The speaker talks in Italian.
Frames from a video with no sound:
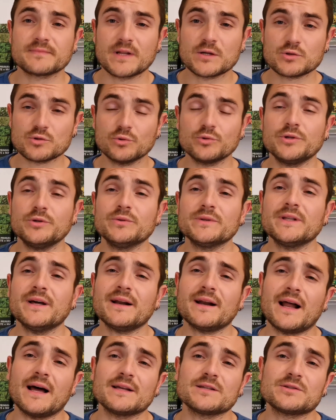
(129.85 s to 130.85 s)
su di un
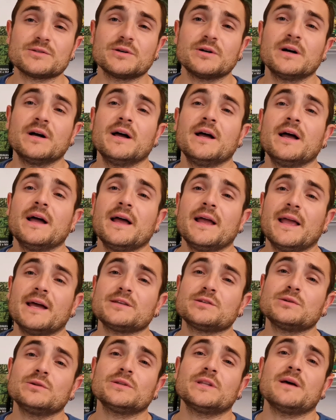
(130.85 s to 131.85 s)
terrazzo è
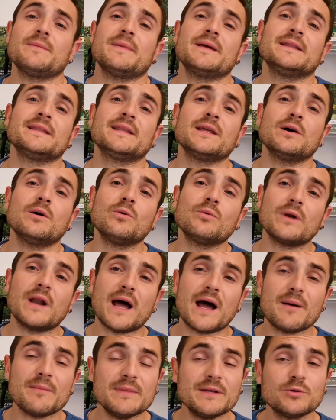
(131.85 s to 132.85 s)
assolutamente
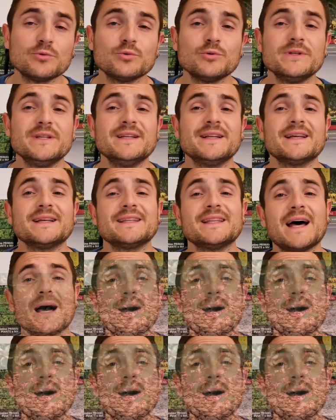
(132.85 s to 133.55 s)
un'abitudine